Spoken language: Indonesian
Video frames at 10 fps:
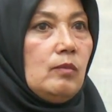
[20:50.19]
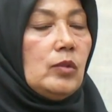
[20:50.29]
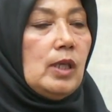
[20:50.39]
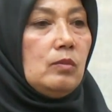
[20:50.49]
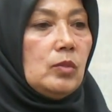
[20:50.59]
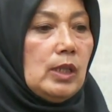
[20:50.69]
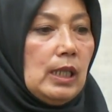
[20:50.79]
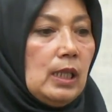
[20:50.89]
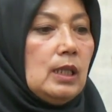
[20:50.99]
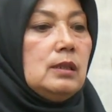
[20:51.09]

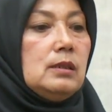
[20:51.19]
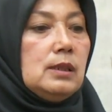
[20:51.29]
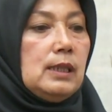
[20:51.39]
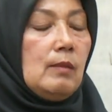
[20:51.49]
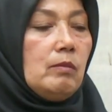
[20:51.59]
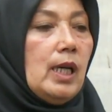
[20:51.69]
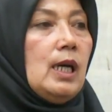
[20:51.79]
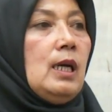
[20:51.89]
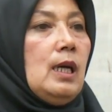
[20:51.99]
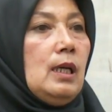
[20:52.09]
mudah-mudahan eh, tambah
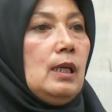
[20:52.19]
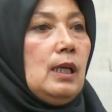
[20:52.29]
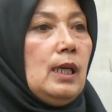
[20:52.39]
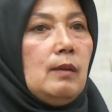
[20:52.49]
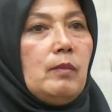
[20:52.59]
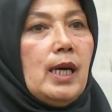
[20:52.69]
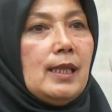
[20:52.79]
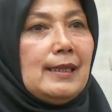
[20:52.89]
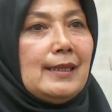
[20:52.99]
hebat.